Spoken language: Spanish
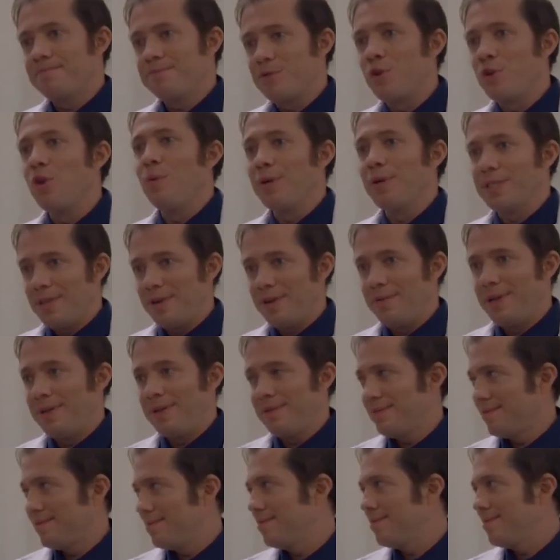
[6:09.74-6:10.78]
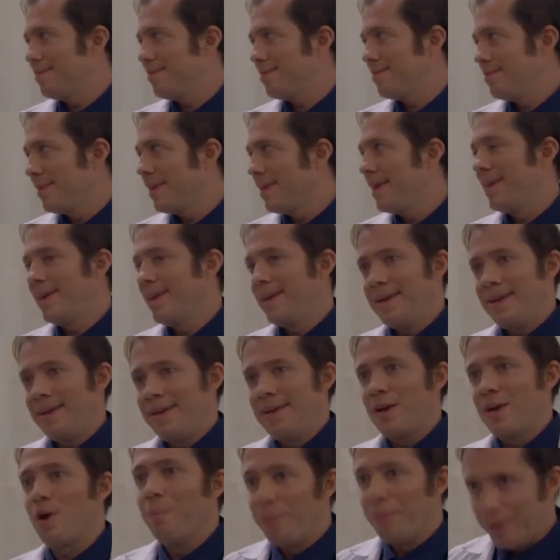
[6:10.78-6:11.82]
Todo va a estar bien.
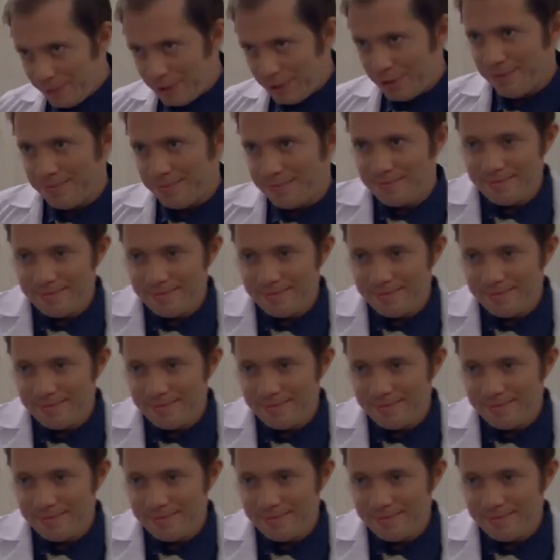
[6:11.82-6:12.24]
Con permiso.